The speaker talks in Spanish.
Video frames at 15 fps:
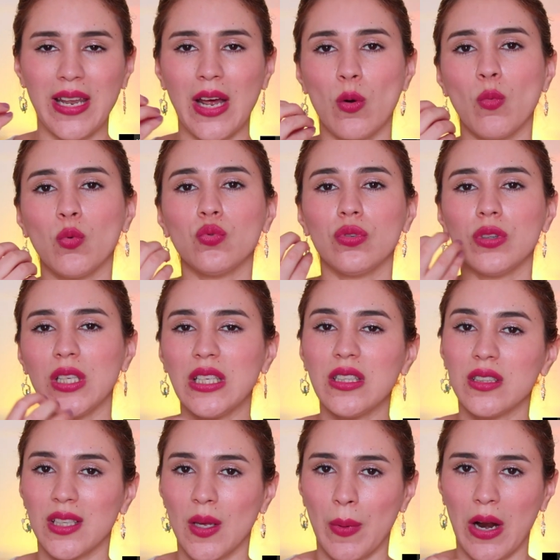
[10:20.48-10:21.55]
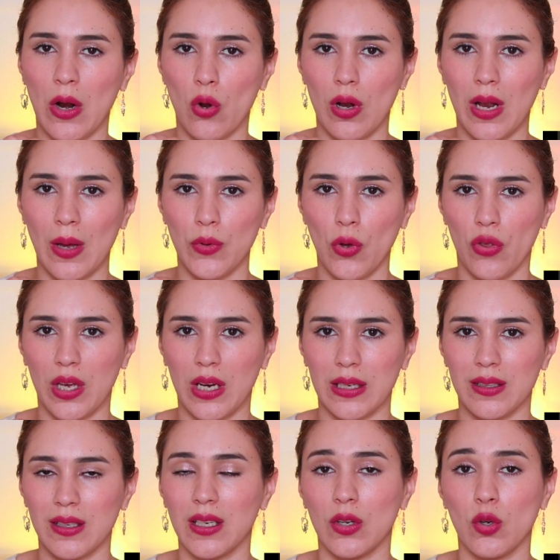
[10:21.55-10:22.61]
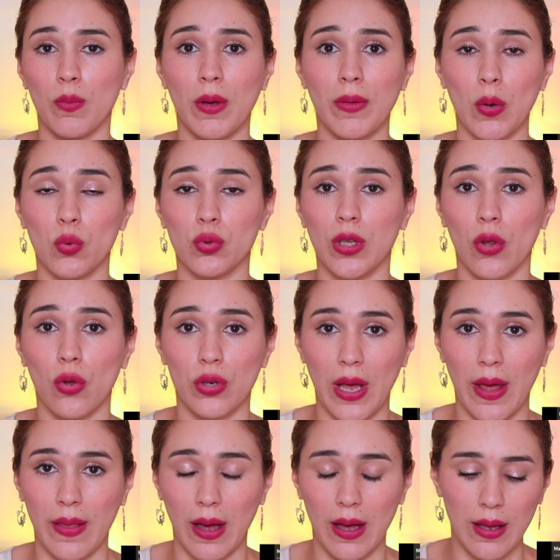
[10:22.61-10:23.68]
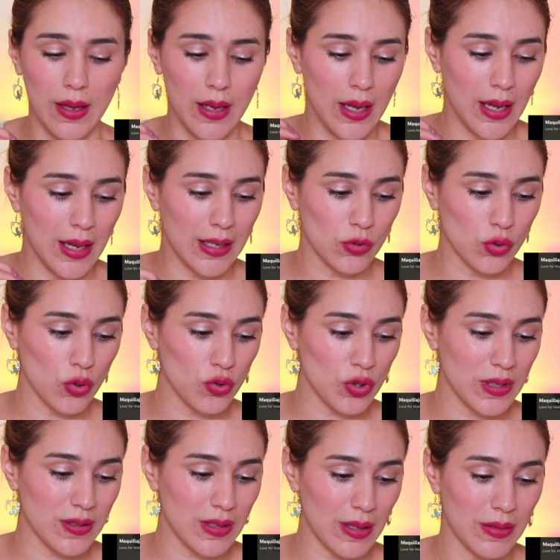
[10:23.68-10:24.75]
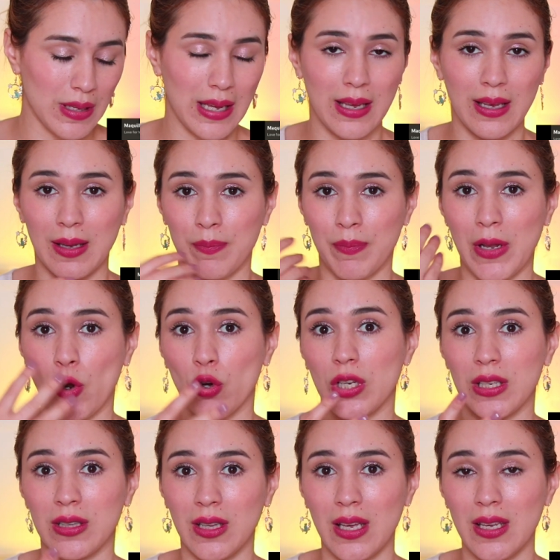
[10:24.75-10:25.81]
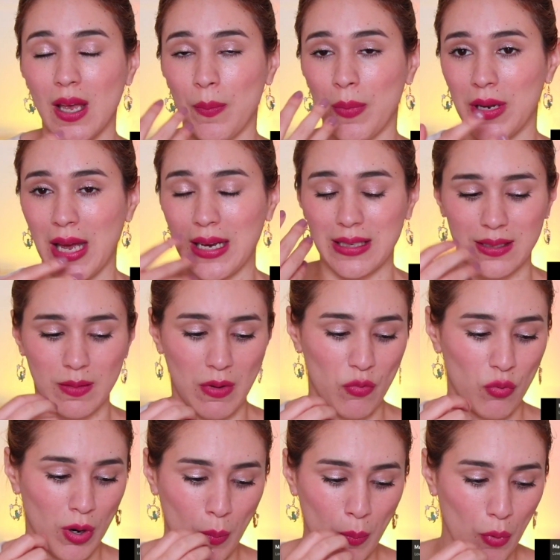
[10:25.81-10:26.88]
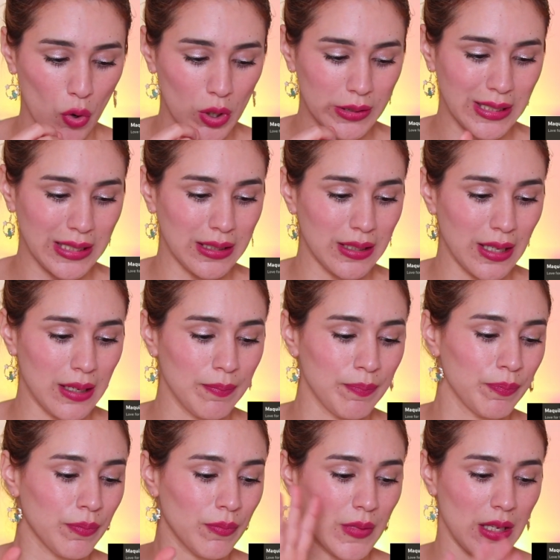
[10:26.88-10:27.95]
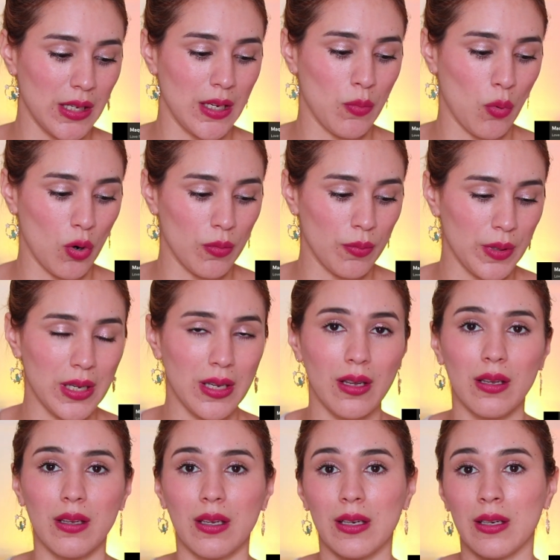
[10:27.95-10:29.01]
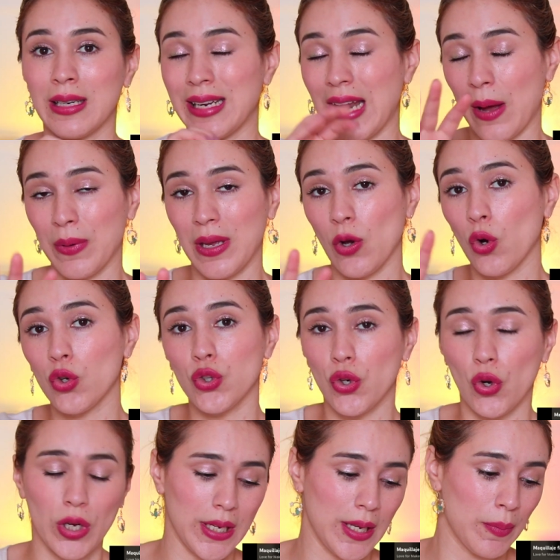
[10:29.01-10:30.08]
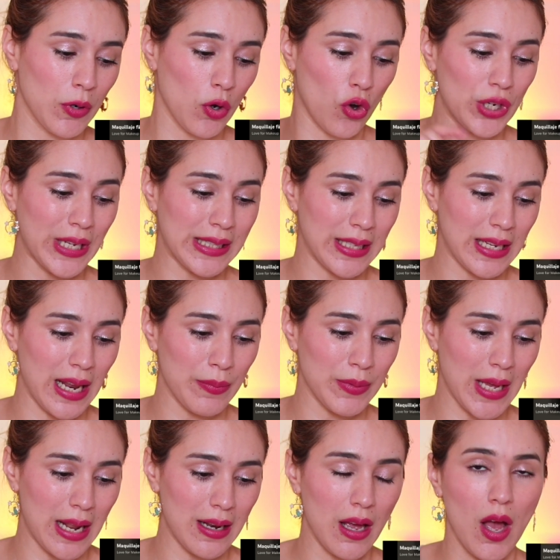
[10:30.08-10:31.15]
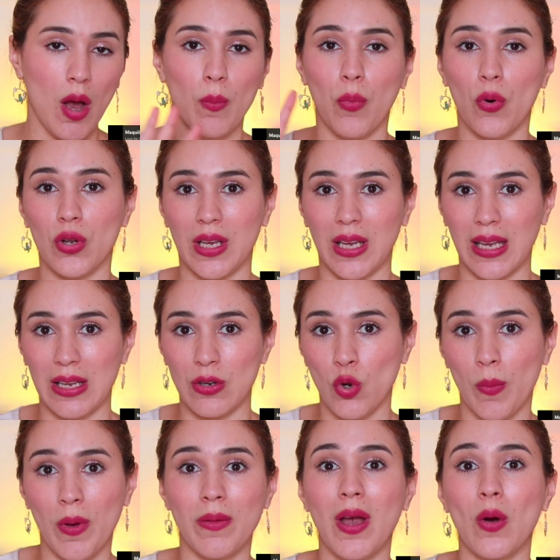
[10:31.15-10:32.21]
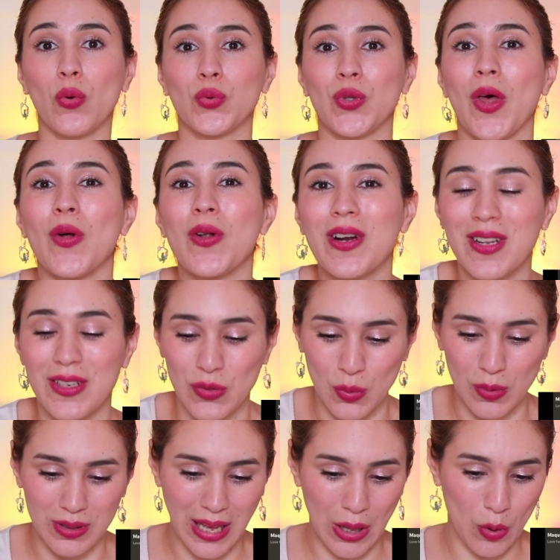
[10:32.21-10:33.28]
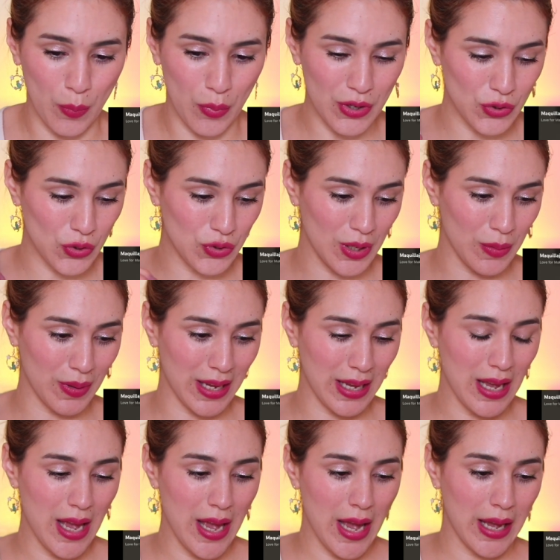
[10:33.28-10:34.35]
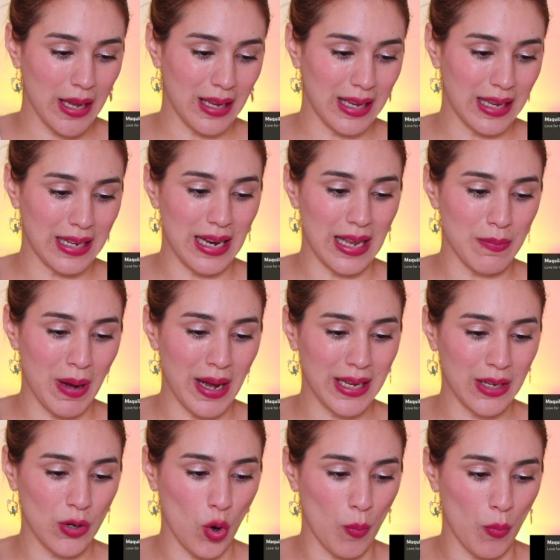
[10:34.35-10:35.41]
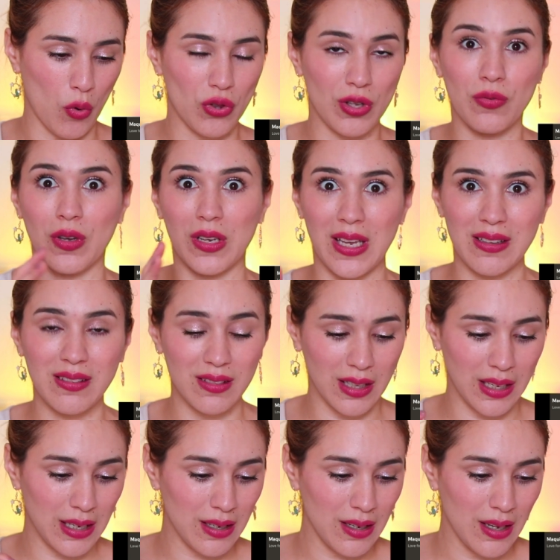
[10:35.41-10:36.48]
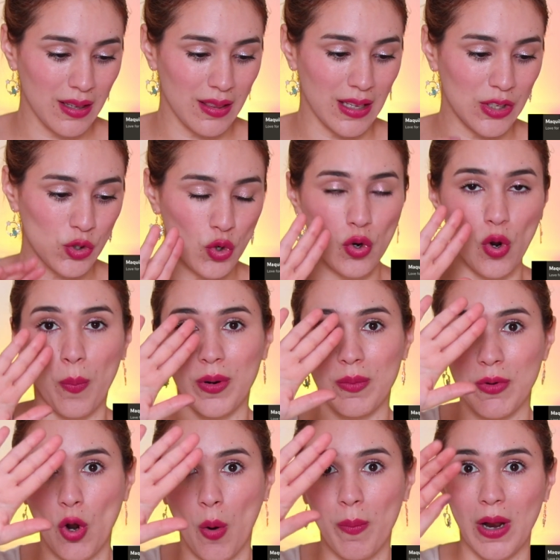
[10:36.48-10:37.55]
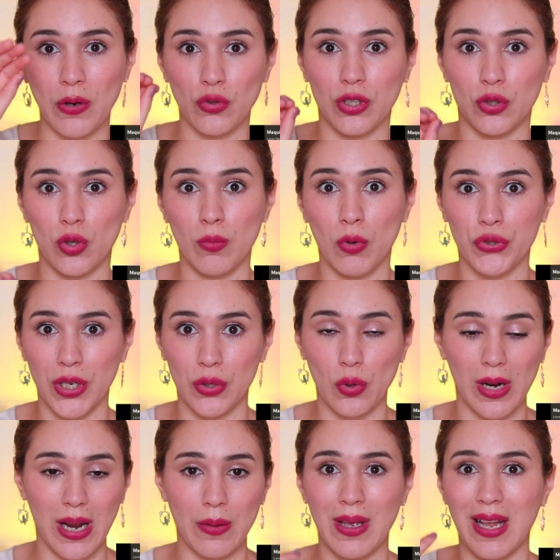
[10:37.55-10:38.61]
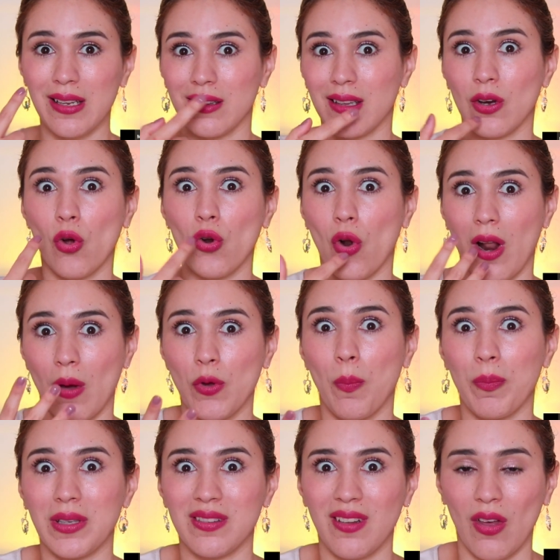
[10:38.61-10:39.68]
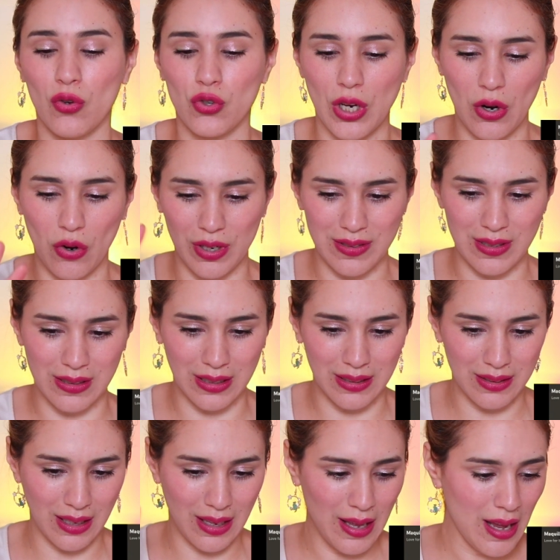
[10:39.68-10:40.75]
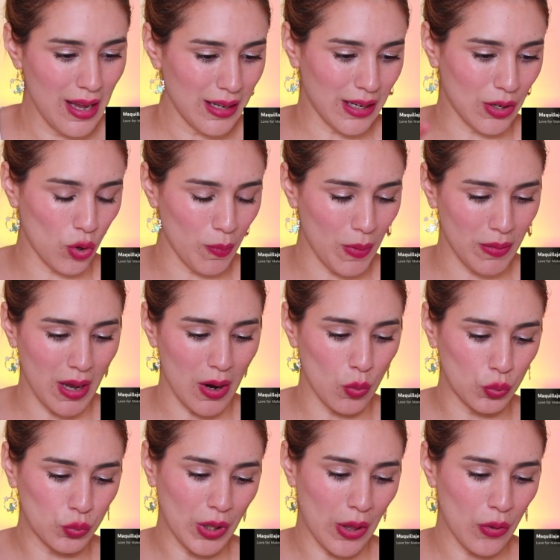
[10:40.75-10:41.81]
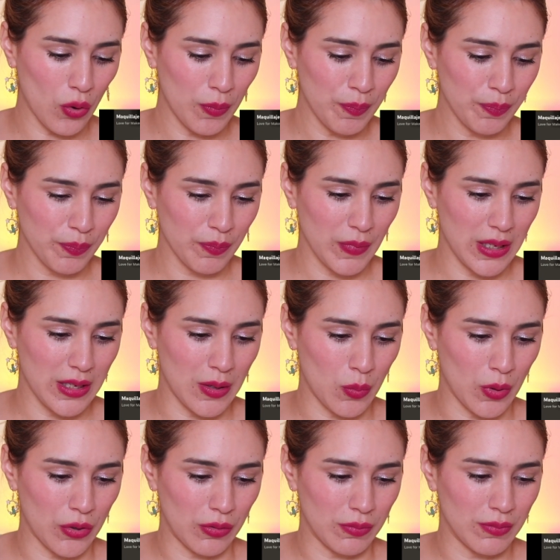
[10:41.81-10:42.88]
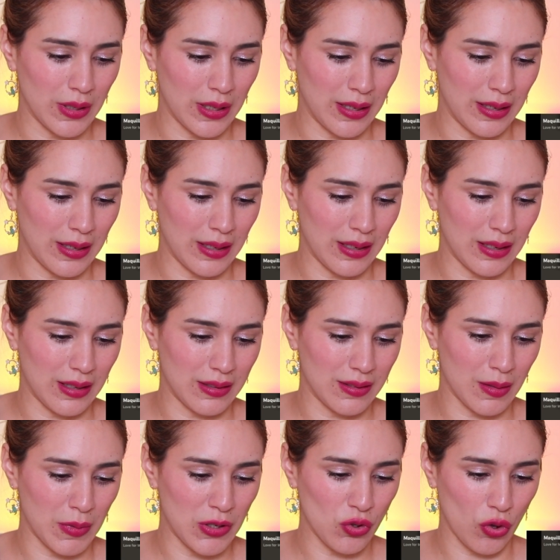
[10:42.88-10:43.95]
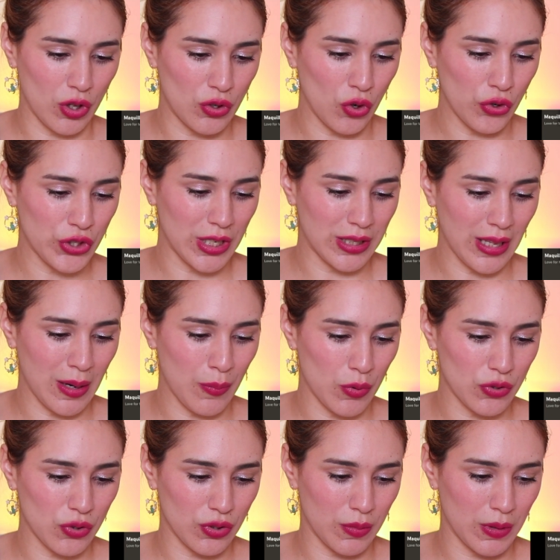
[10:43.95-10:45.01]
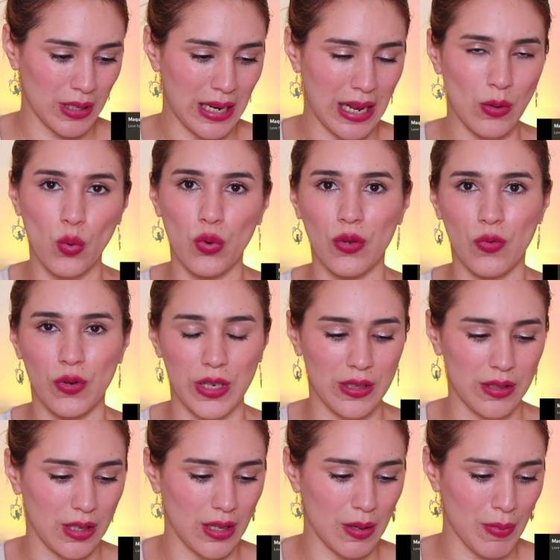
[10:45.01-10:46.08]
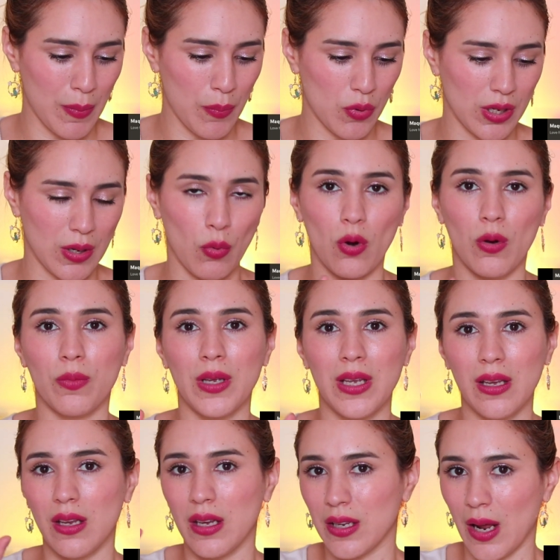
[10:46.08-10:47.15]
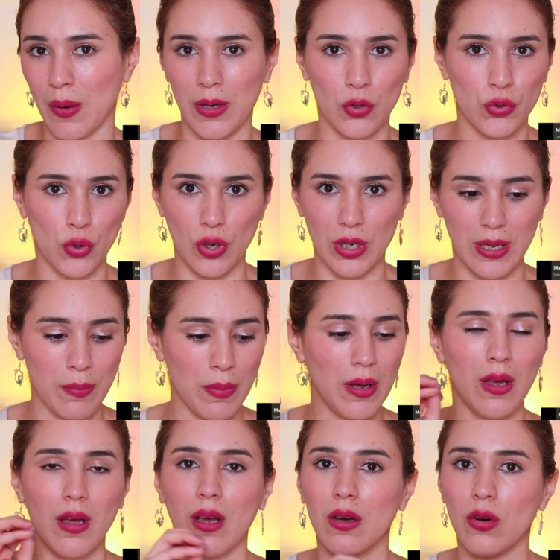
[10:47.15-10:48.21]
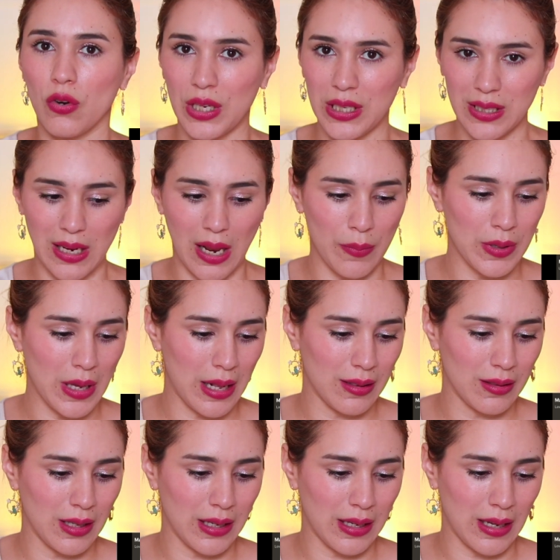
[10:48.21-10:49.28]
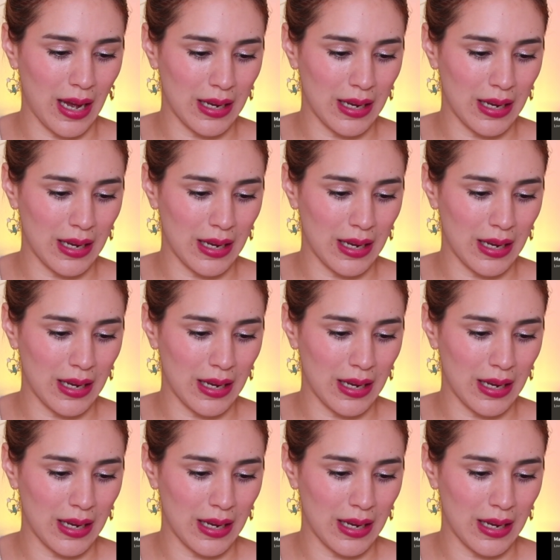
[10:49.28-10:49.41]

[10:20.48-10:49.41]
era como un tinte para los labios de Catriz que no me había gustado nada, entonces eh, me lo quité y esperé a que se me fuera un poco el tinte y volví grabé otro clip con este labial porque no me había gustado el resultado, por eso se ve eh, la imagen como diferente. De hecho, en los primeros planos estoy mostrando el labial y tengo los labios pintados ya con ese tinte que no me había gustado. Y bueno, eh, se me hizo de noche y tal, por eso se ve la luz diferente y demás, porque volví y grabé otro clip con este labial de